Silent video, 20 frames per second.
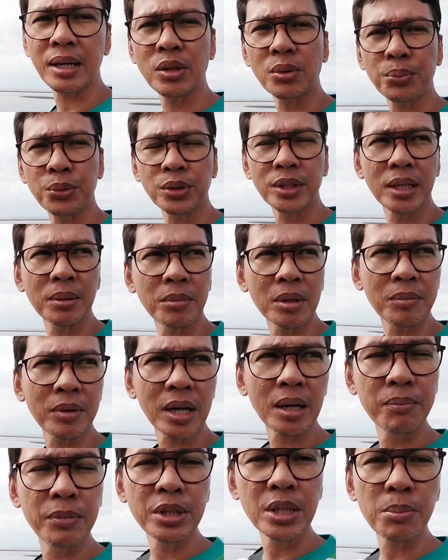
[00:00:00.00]
ano po yan, may
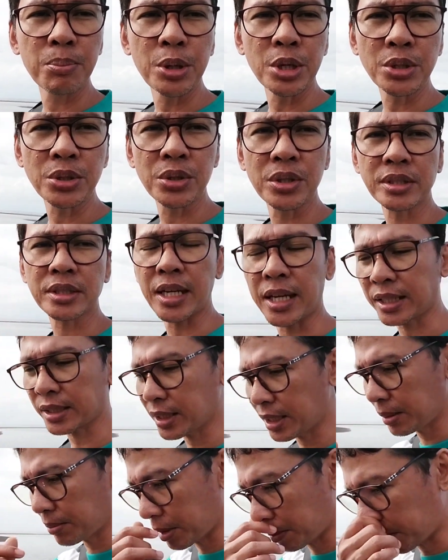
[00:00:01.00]
mga beneficyo sa
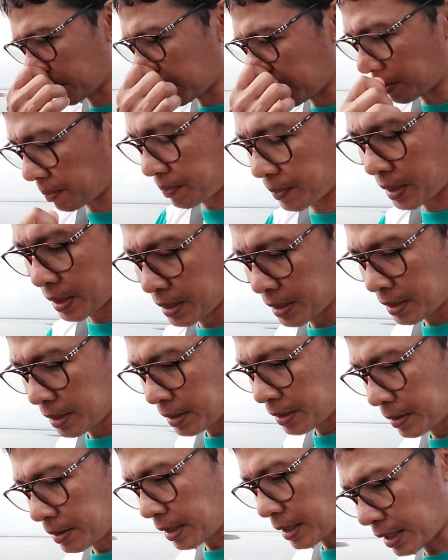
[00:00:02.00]
atin, may mga
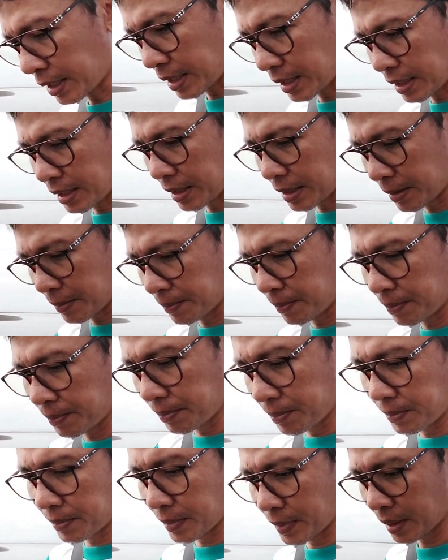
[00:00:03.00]
um,
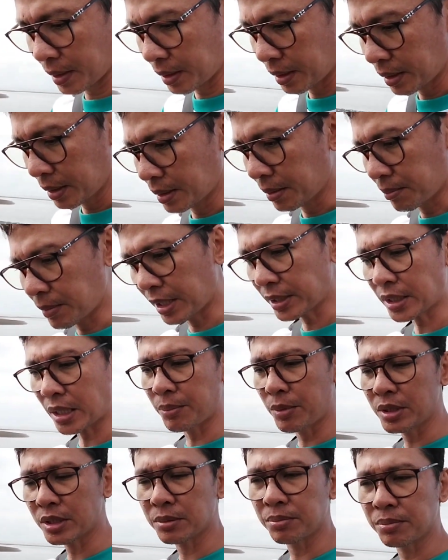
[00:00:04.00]

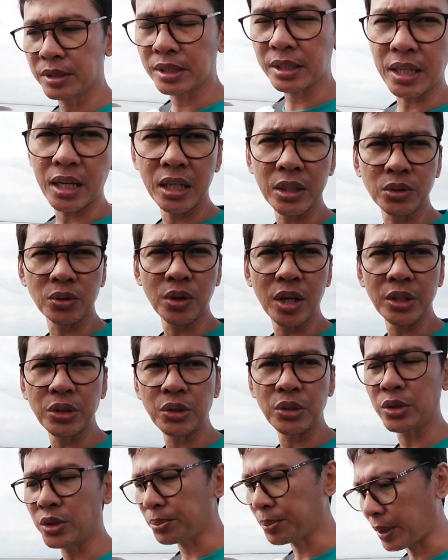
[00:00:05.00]
vitamins, mineral, kung
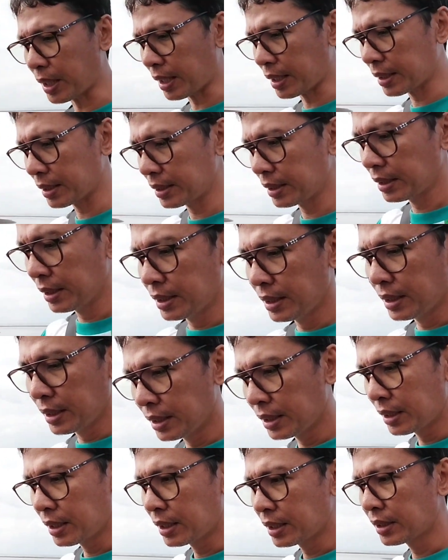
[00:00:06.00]
ano-ano pa.
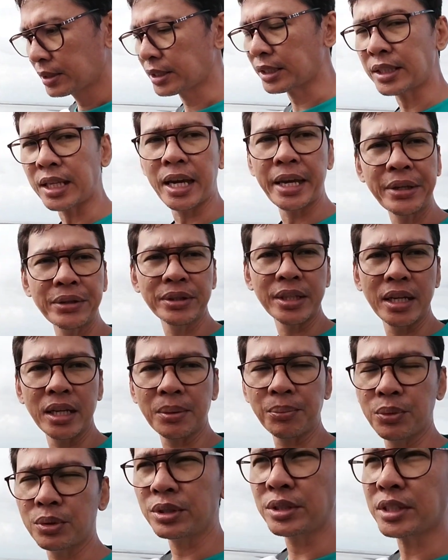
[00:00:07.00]
Sanayin nyo na lang
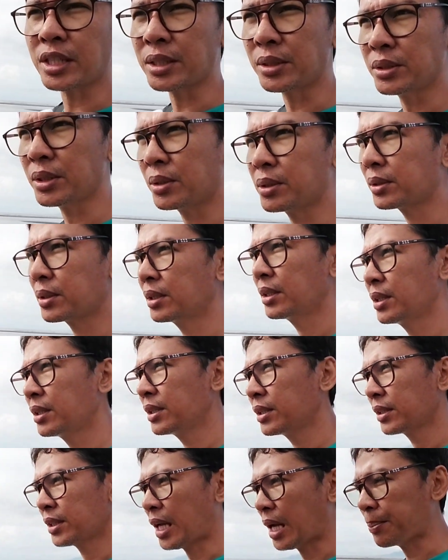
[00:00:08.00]
po yung tiyan nyo.
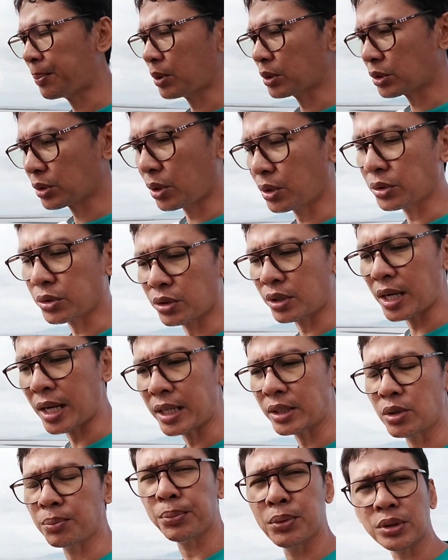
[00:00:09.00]
Tapos
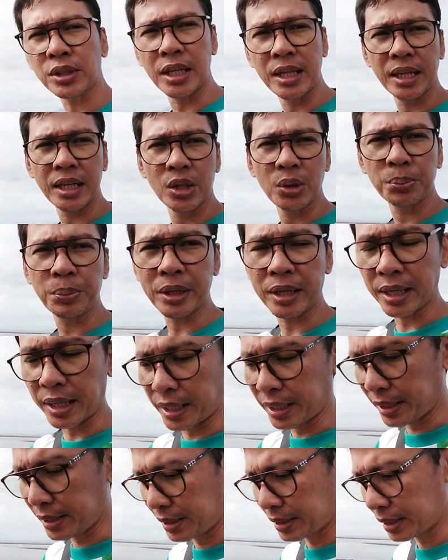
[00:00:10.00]
kontrolado po talaga yung
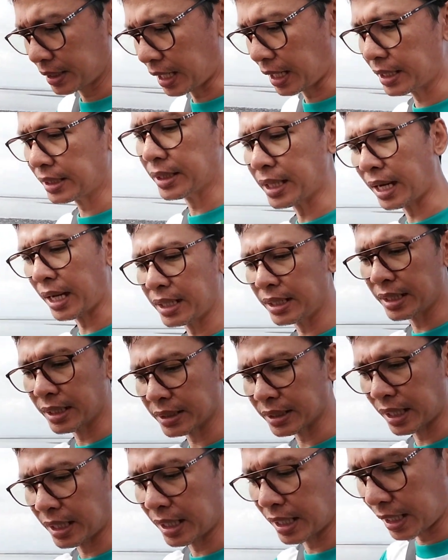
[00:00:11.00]
pagkain. Dahan-dahan lang
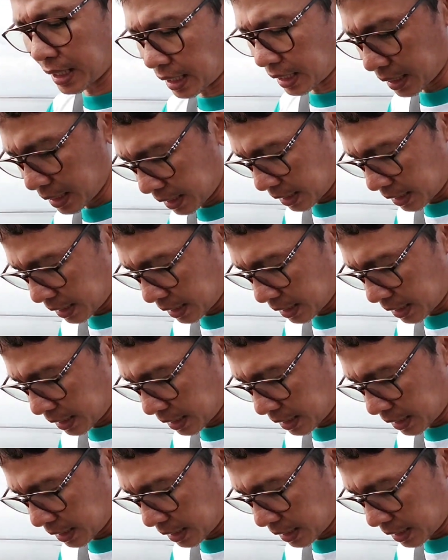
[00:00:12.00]
talaga.